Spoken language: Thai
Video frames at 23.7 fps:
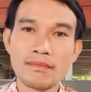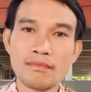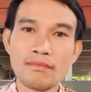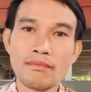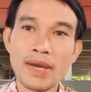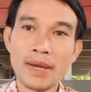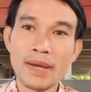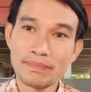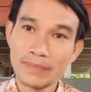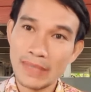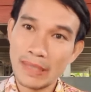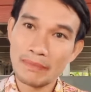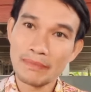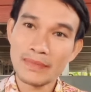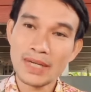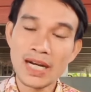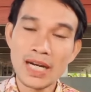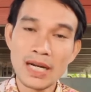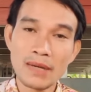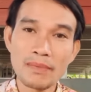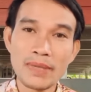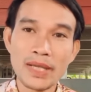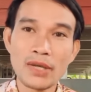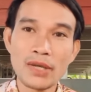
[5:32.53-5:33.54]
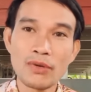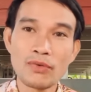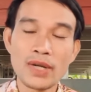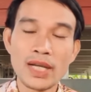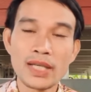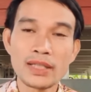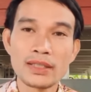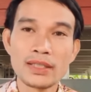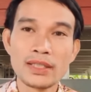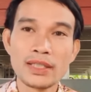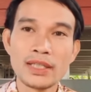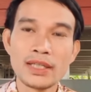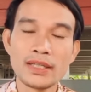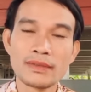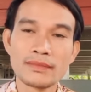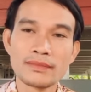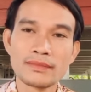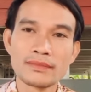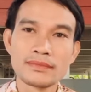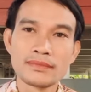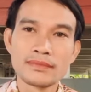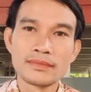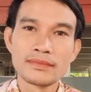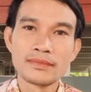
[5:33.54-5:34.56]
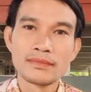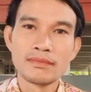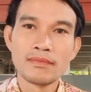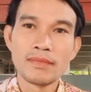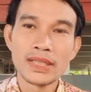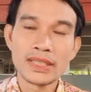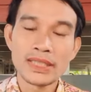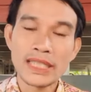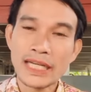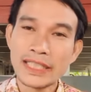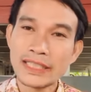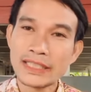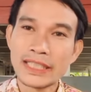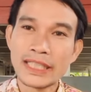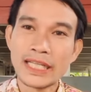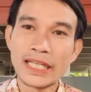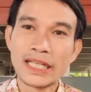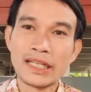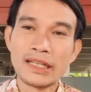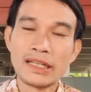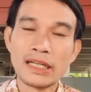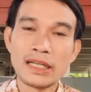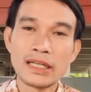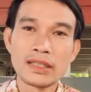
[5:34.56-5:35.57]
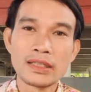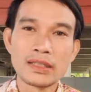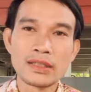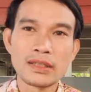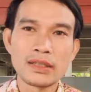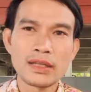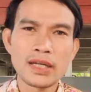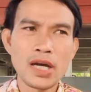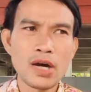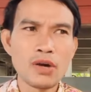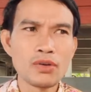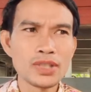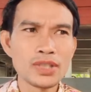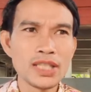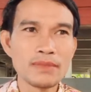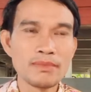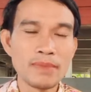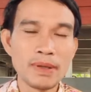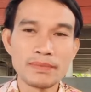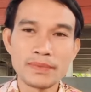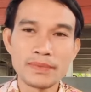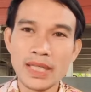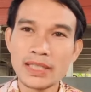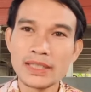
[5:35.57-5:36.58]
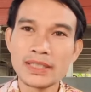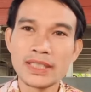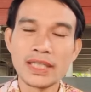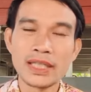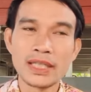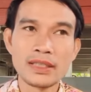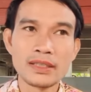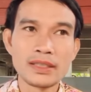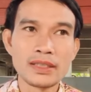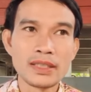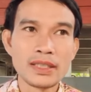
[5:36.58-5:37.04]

แบบเต็มคาราบิลนะทีเนี้ยมันชัดเจนแล้วนะเขายิ่งแบบชัดเจน